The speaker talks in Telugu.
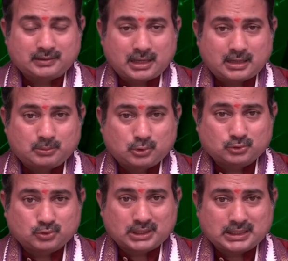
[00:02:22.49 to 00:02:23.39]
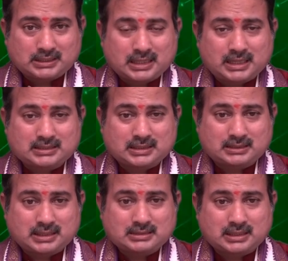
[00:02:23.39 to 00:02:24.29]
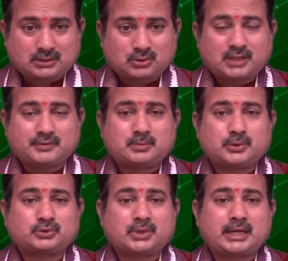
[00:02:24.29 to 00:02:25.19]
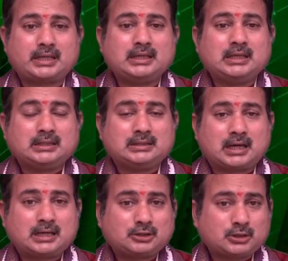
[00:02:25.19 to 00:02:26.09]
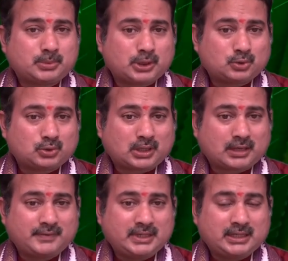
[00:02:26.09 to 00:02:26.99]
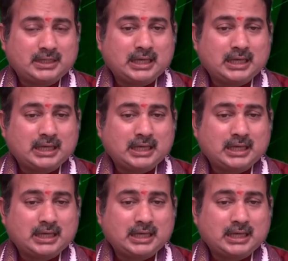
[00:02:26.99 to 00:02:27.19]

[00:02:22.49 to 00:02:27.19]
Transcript: రాబోతున్నది అనే సందేశాన్ని కూడా ఇవ్వబోతున్నాయి దానితో పాటు రవి